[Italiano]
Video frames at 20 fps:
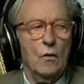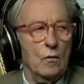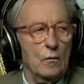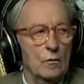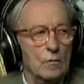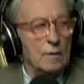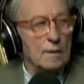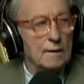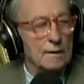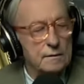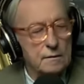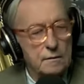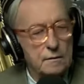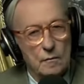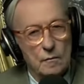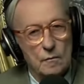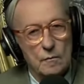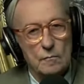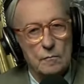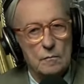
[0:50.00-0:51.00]
latino, il
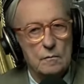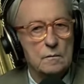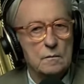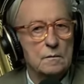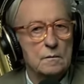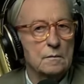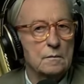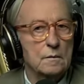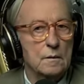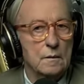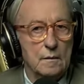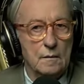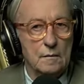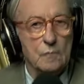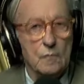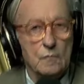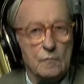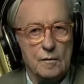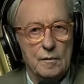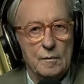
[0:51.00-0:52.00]
latino, beh, il
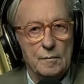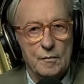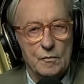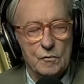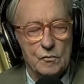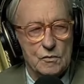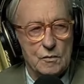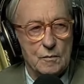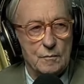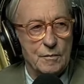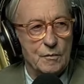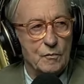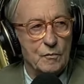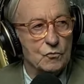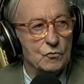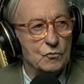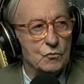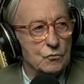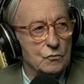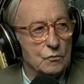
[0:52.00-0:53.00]
latino. dovrebbero saperlo
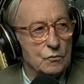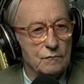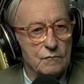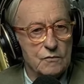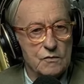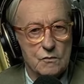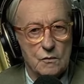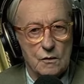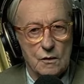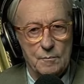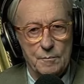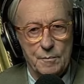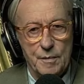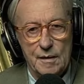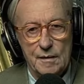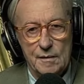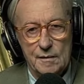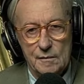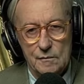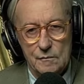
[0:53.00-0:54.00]
tutti, visto che
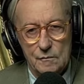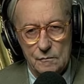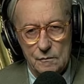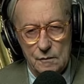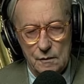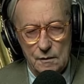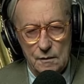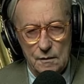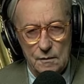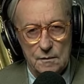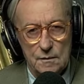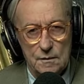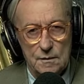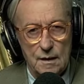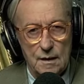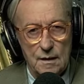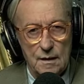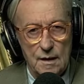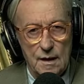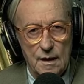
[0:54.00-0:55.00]
parlano Bravo. in
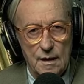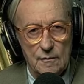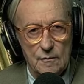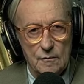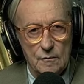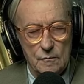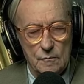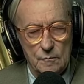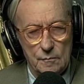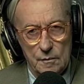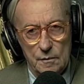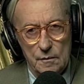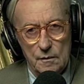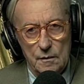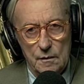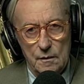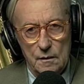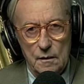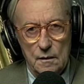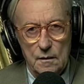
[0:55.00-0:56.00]
italiano. Sì.
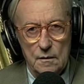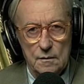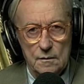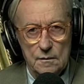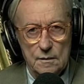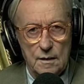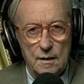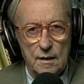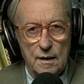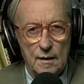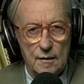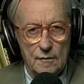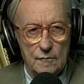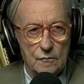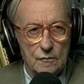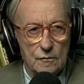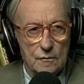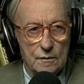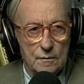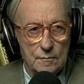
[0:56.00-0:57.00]
In
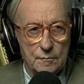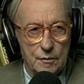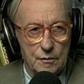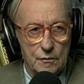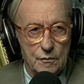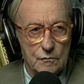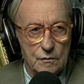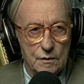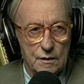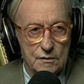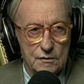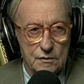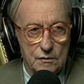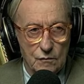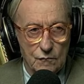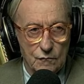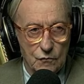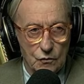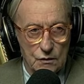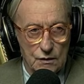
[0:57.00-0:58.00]
italiano è eh, poi un
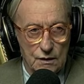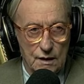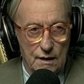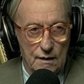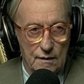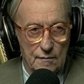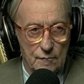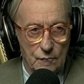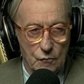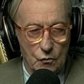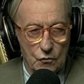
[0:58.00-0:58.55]
latino volgare,